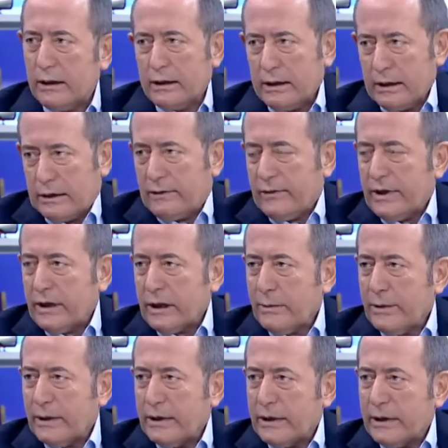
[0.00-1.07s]
ittifak
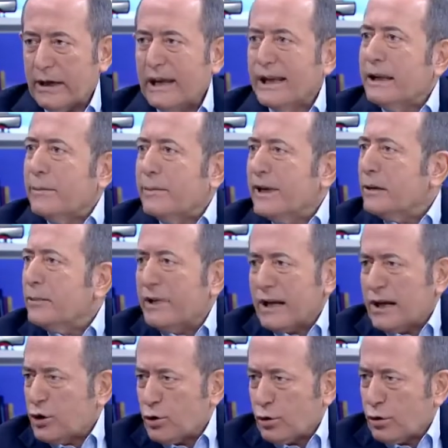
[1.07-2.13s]
yaparlar. HDP'nin
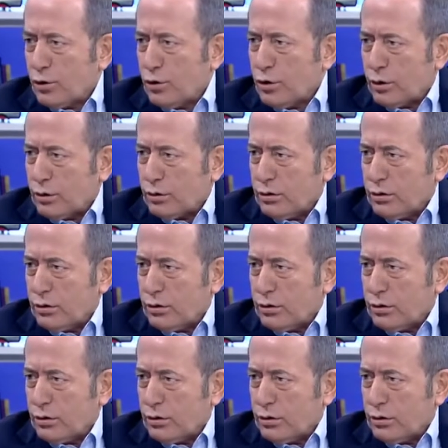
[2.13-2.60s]
baraj sorunu yok.